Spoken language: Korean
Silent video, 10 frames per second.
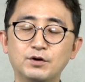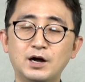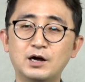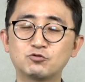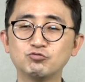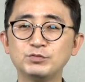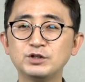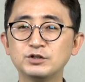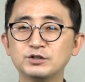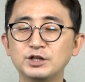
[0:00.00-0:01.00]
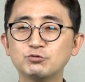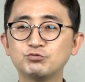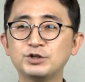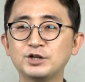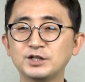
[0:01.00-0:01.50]
아, 국민들이
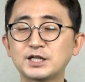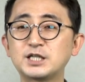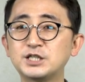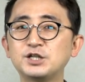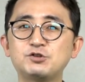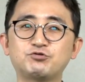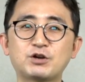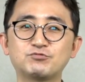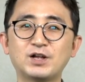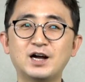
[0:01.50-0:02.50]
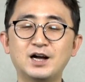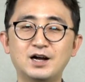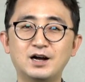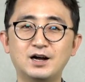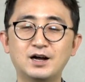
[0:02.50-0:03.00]
우리를 이제 지지해 주겠구나